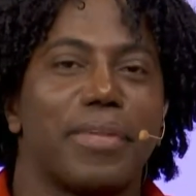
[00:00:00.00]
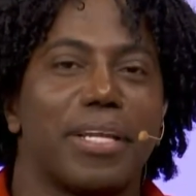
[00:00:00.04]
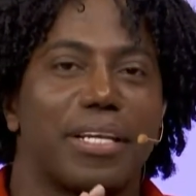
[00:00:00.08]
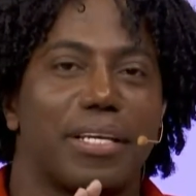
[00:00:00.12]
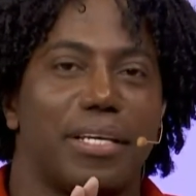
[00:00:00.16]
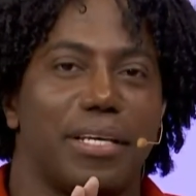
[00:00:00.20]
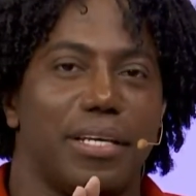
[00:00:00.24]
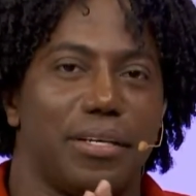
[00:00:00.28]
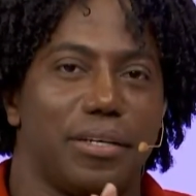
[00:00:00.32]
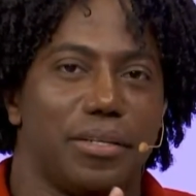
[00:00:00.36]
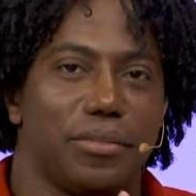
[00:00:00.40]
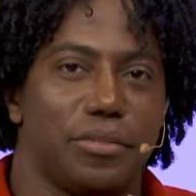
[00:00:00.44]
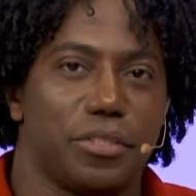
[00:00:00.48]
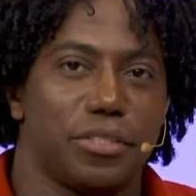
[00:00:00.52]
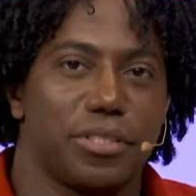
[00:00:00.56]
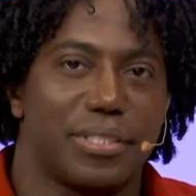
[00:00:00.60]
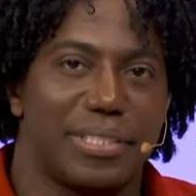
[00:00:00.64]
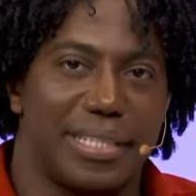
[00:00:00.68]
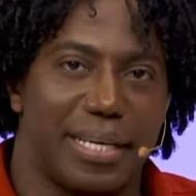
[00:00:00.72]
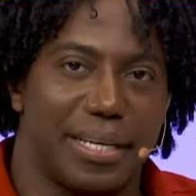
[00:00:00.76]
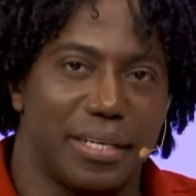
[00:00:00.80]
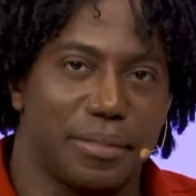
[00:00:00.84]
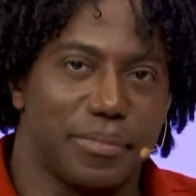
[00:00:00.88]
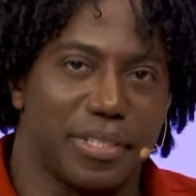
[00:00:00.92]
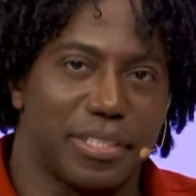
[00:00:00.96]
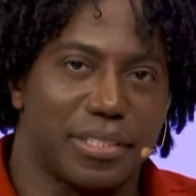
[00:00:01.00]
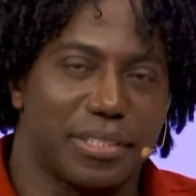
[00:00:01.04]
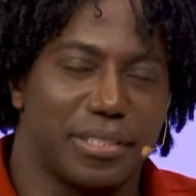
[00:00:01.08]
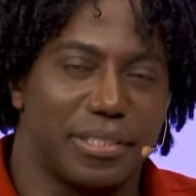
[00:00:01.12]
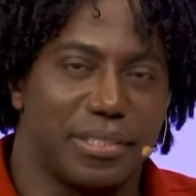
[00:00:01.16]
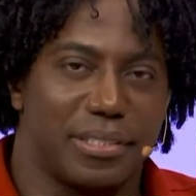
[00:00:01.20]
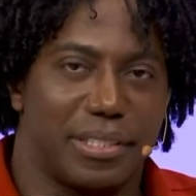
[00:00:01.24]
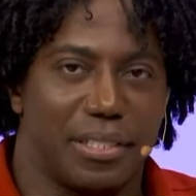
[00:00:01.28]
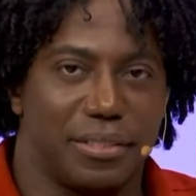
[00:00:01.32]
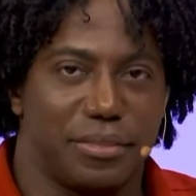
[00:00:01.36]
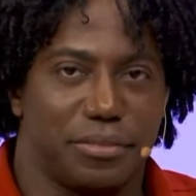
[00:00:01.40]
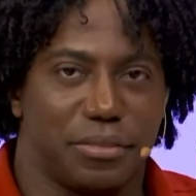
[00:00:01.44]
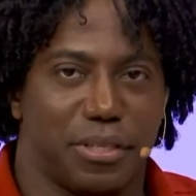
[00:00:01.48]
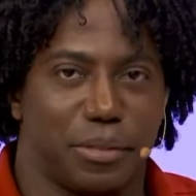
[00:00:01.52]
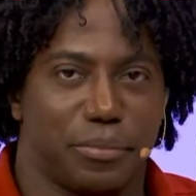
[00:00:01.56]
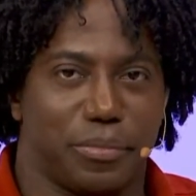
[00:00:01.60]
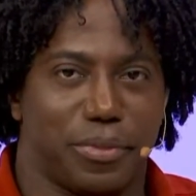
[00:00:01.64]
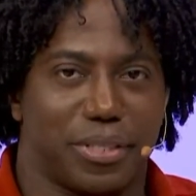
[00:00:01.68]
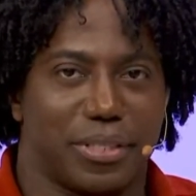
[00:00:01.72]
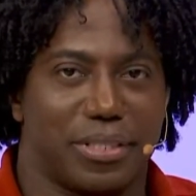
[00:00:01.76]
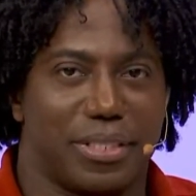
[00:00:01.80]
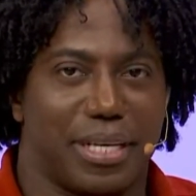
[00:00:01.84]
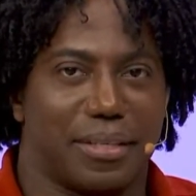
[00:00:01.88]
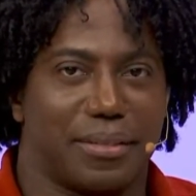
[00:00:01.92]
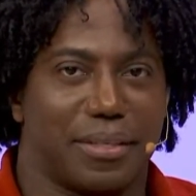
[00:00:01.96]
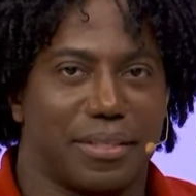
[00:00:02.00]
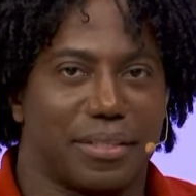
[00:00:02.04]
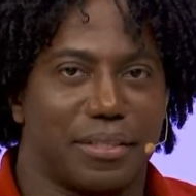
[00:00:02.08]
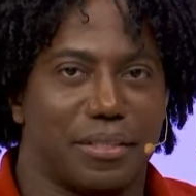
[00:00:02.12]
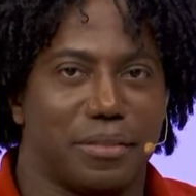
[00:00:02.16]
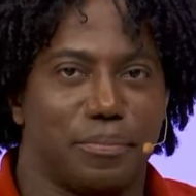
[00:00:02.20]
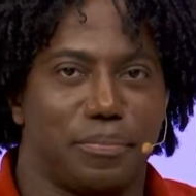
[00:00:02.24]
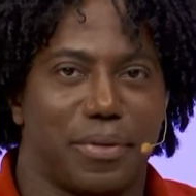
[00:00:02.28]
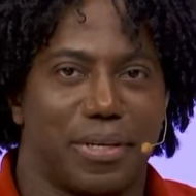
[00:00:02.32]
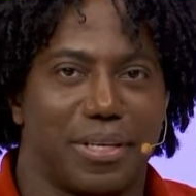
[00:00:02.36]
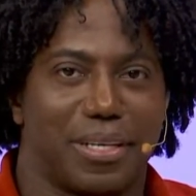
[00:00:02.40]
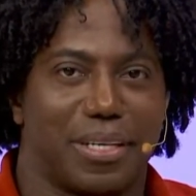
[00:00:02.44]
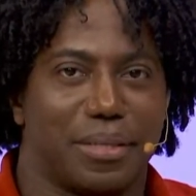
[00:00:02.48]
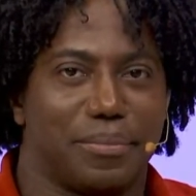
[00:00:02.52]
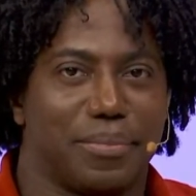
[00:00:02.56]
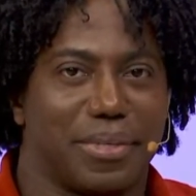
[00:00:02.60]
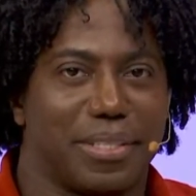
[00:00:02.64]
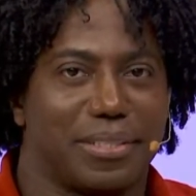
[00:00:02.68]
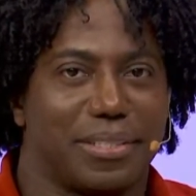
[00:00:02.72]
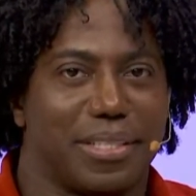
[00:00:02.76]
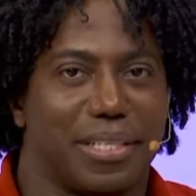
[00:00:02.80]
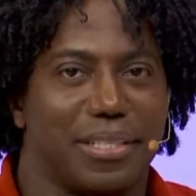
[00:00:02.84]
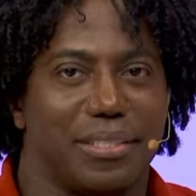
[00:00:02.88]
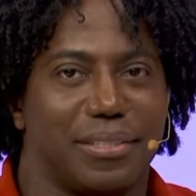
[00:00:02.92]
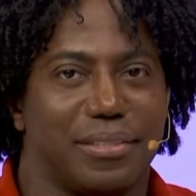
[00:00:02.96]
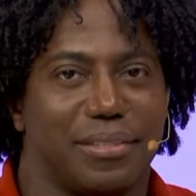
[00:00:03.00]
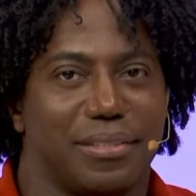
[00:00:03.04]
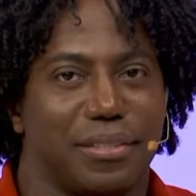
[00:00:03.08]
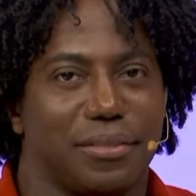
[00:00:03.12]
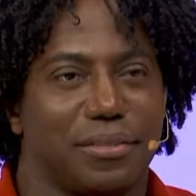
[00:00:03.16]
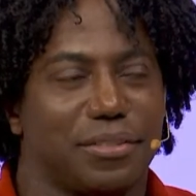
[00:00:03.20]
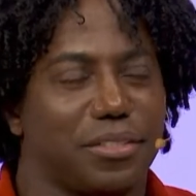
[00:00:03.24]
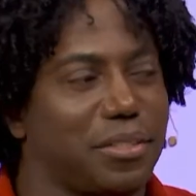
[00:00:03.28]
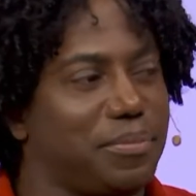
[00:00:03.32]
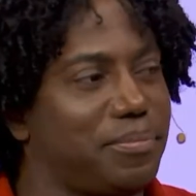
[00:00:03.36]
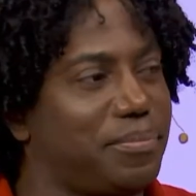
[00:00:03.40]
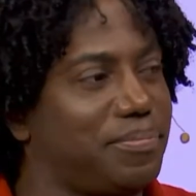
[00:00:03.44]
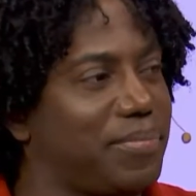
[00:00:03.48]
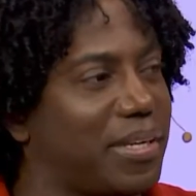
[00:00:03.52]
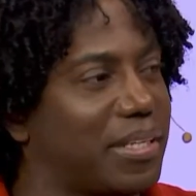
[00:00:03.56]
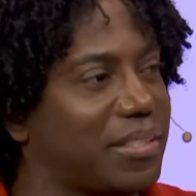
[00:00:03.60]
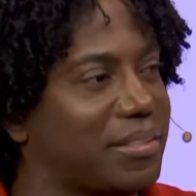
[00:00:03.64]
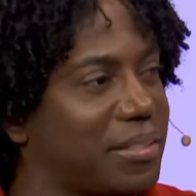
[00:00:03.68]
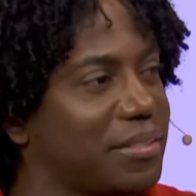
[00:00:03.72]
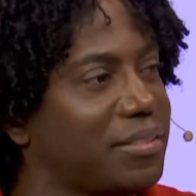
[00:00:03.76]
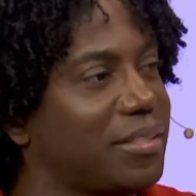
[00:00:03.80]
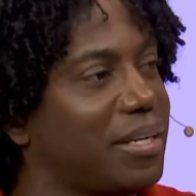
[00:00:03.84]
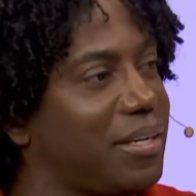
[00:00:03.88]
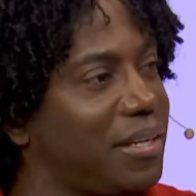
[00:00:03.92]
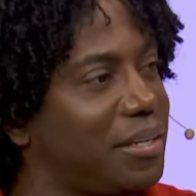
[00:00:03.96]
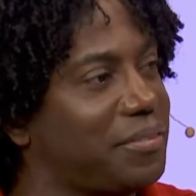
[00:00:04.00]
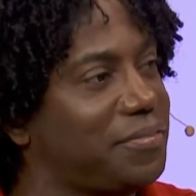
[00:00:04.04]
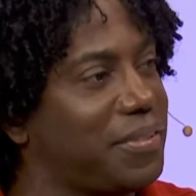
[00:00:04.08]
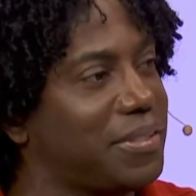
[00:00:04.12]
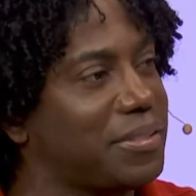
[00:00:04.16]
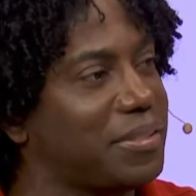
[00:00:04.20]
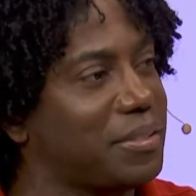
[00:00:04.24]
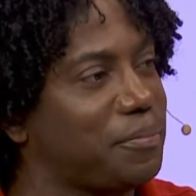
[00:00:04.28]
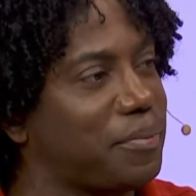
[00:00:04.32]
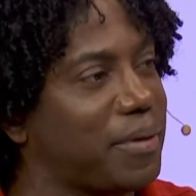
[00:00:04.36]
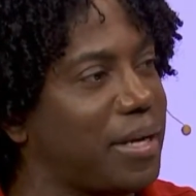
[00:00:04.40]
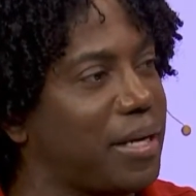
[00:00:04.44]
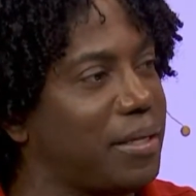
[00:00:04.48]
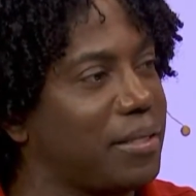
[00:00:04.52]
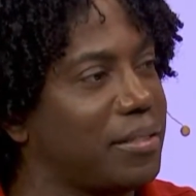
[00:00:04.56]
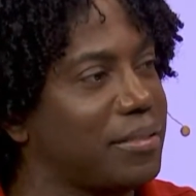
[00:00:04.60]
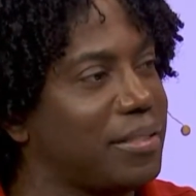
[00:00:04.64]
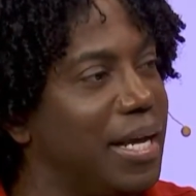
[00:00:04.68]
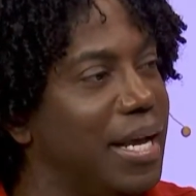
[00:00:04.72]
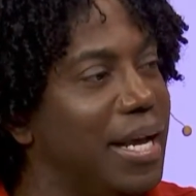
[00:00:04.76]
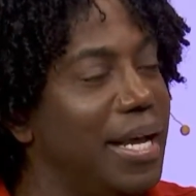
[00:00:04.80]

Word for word: que os temas que têm sido abordados aqui no programa têm sido de bastante relevância para eles.